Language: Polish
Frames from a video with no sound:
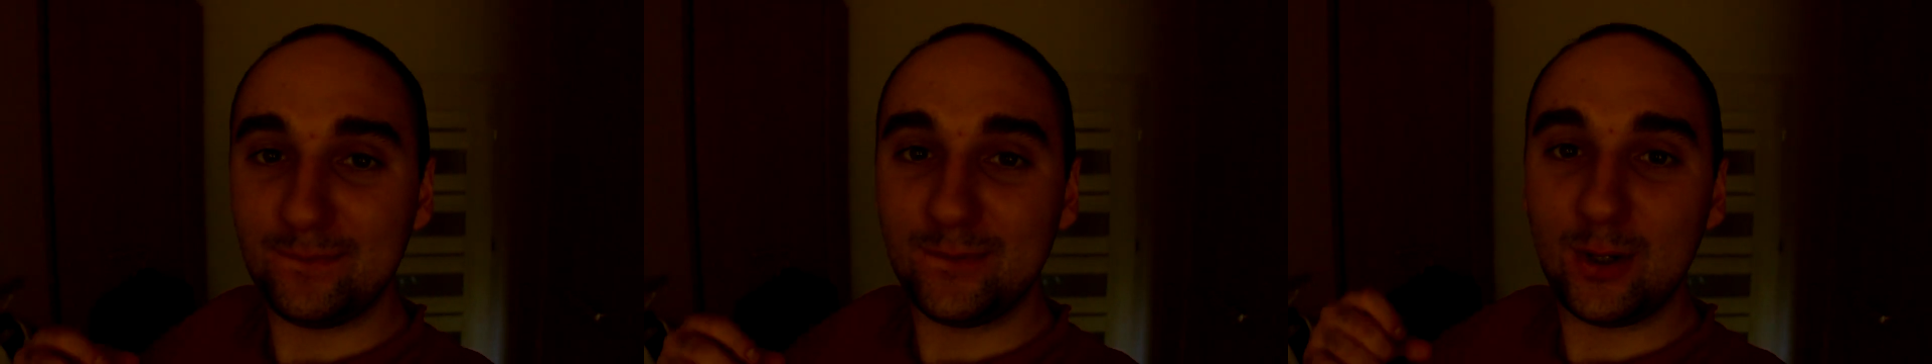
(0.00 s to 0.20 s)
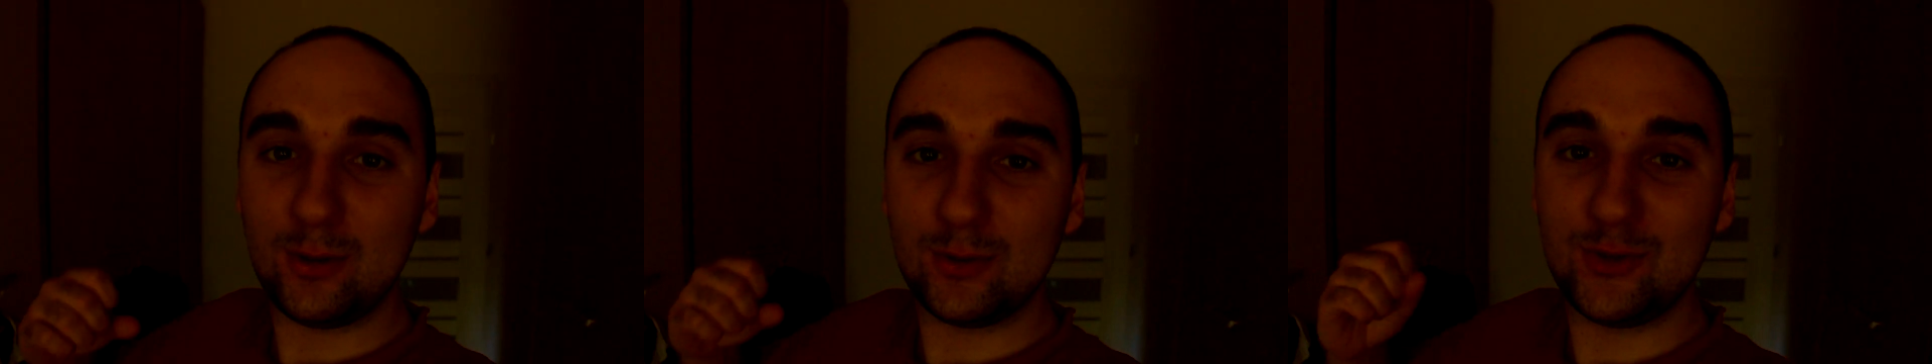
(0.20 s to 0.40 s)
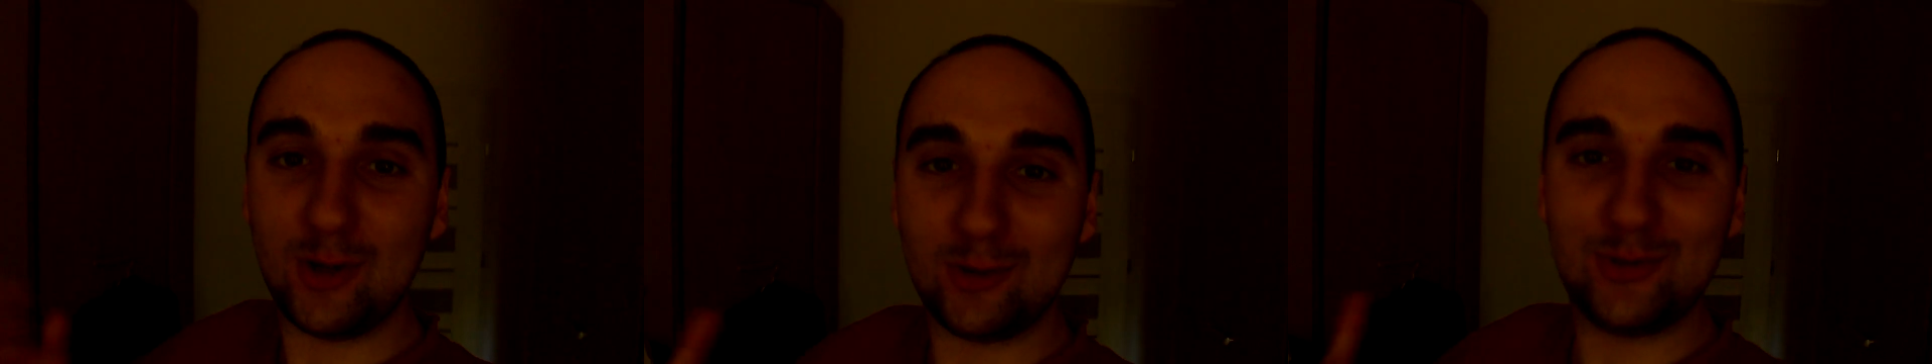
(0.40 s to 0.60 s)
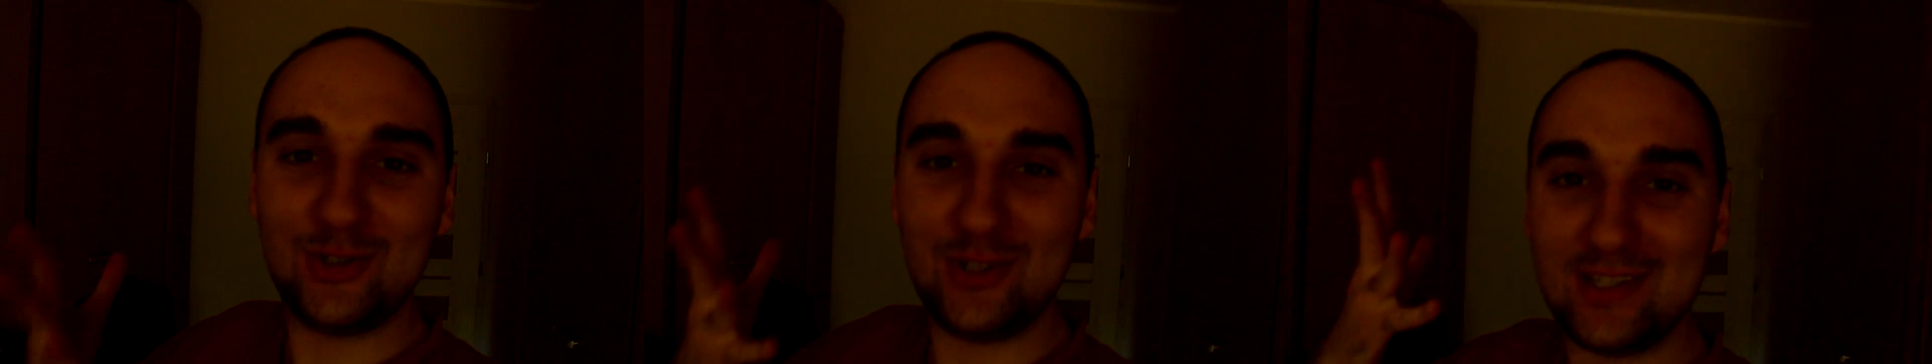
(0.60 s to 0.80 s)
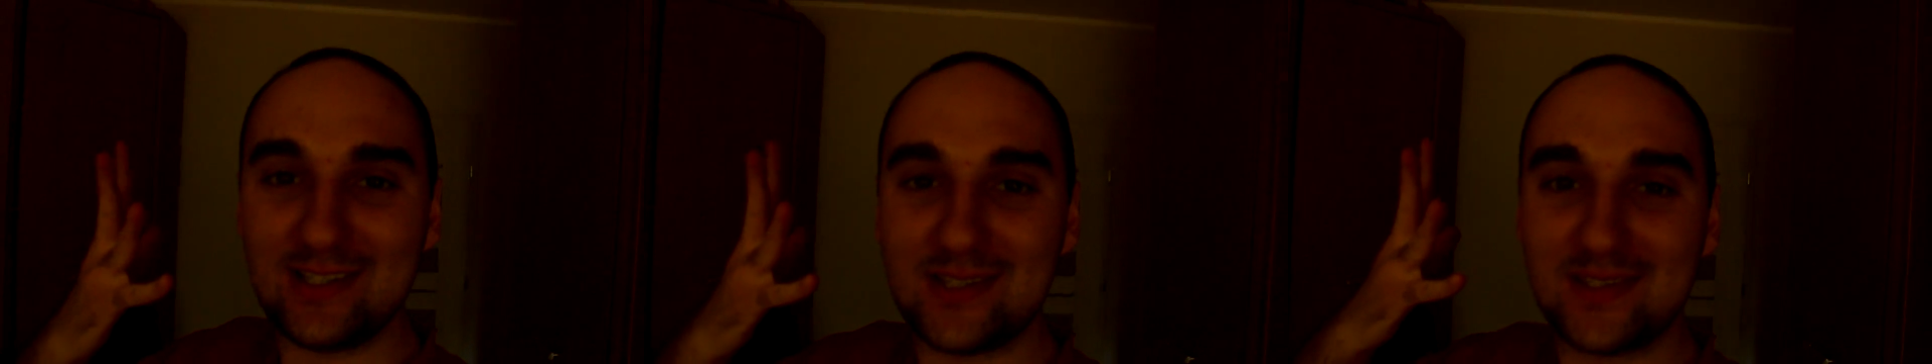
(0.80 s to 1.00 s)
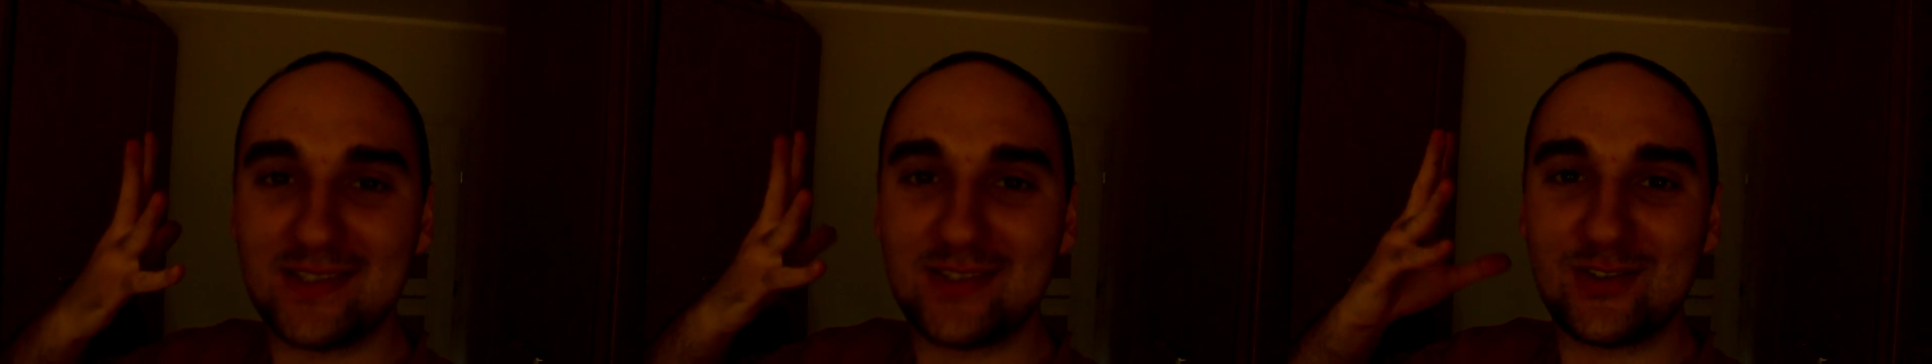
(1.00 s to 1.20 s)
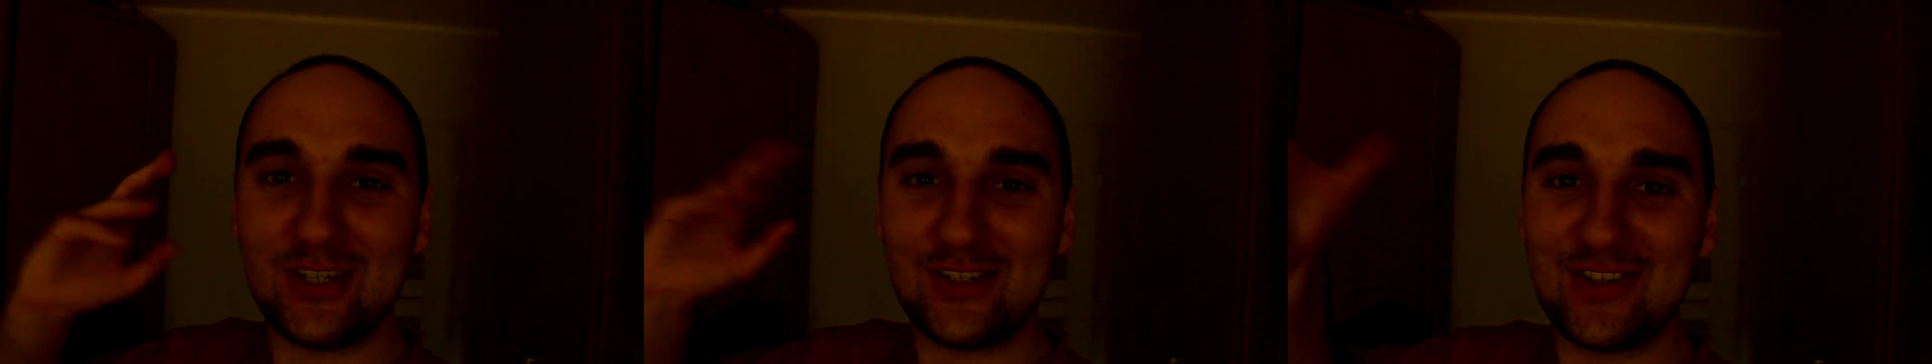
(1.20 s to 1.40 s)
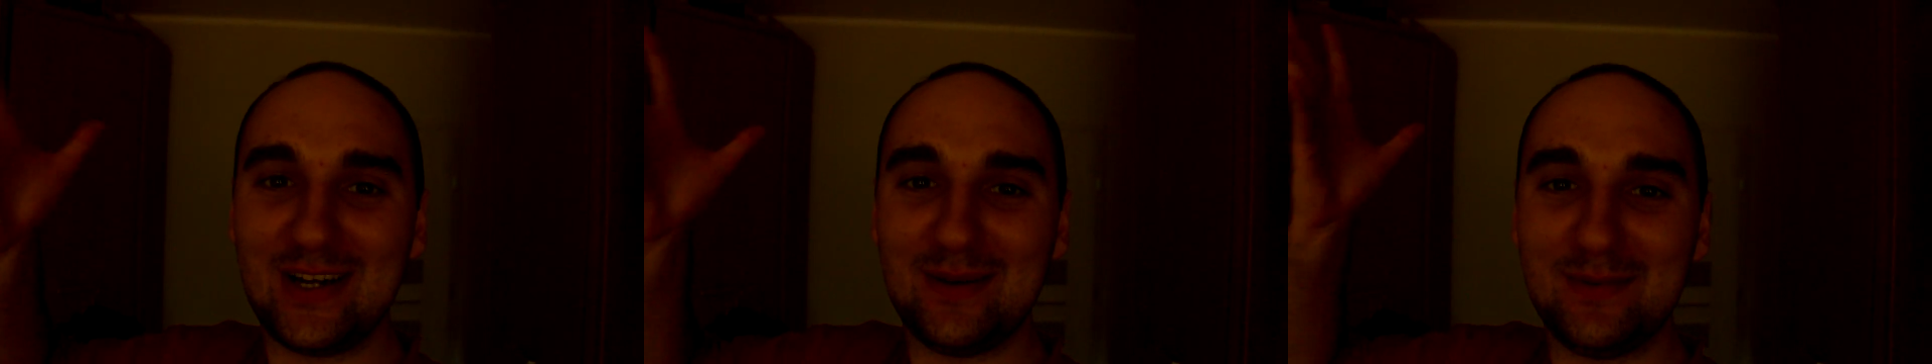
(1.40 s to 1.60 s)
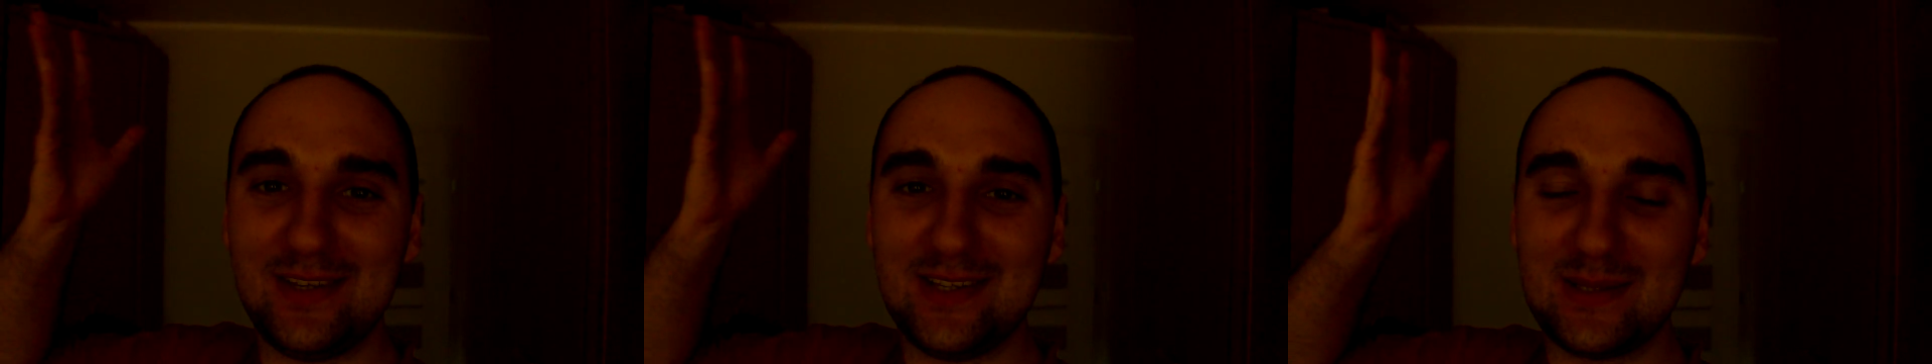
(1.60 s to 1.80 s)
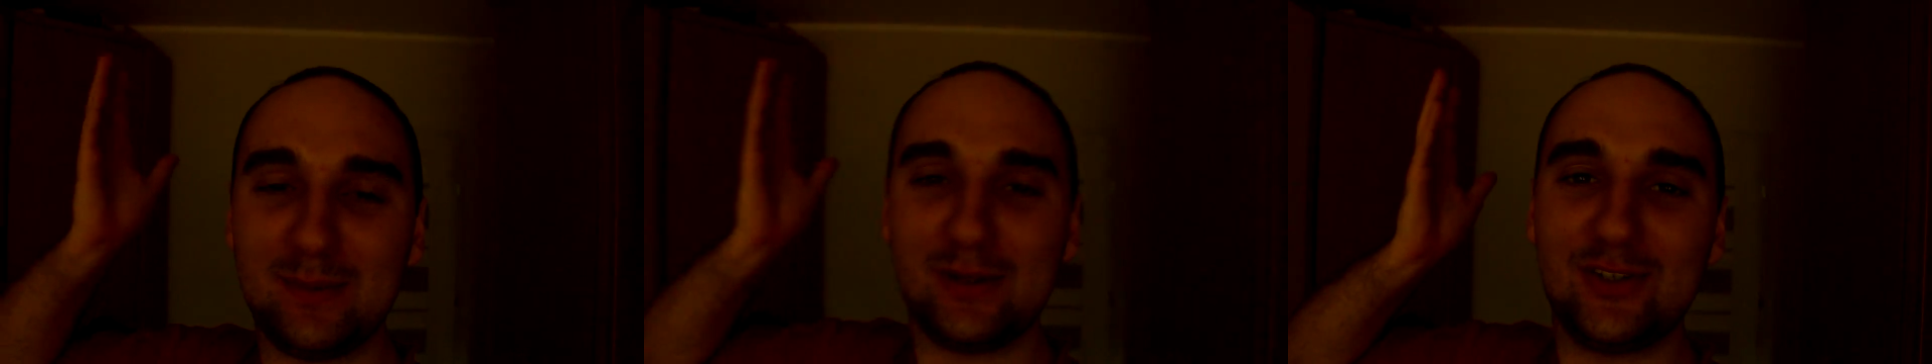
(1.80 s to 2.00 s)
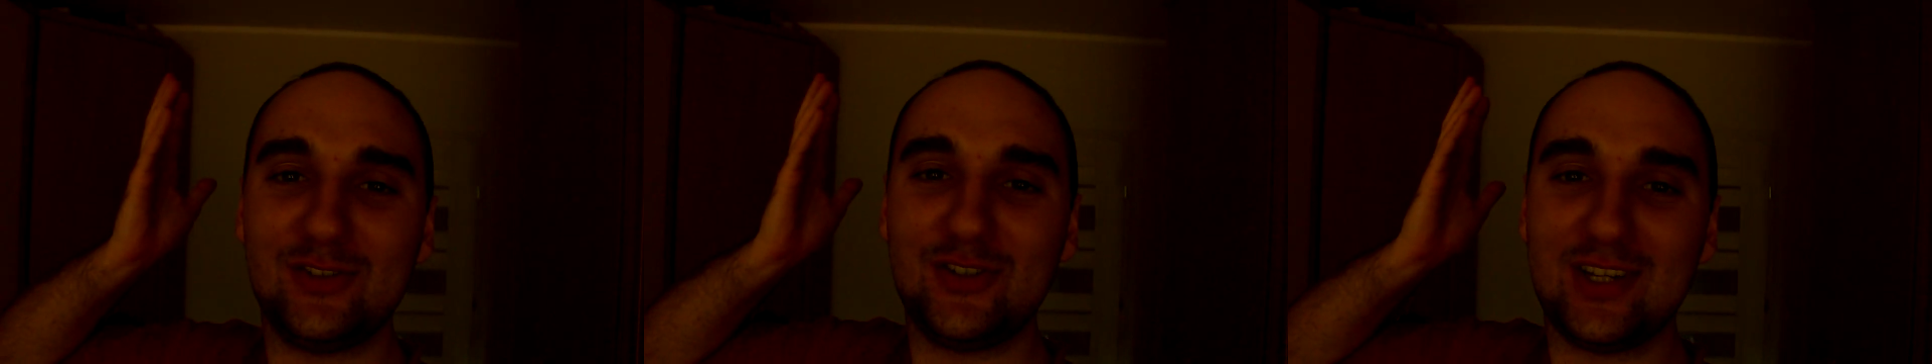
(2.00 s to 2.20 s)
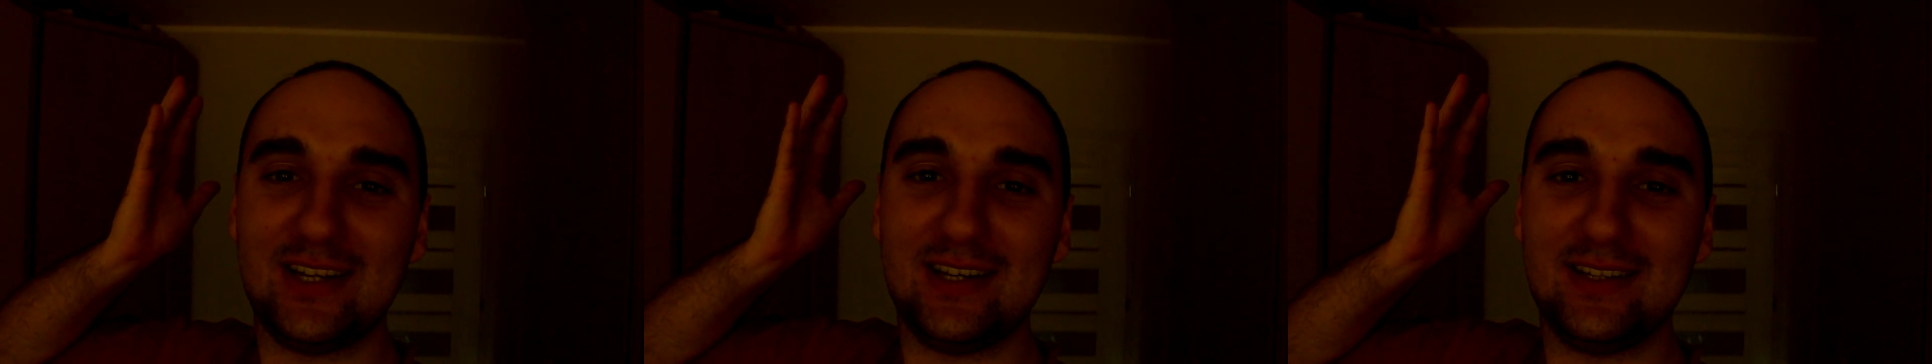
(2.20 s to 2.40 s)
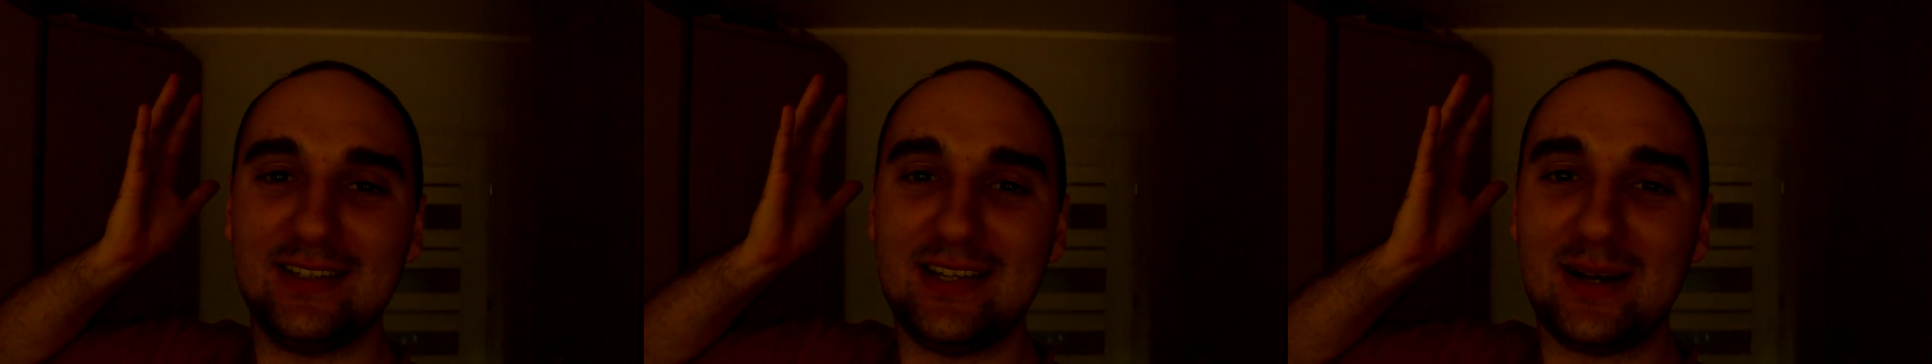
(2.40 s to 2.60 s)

do cioci z rzeczami i zobaczycie,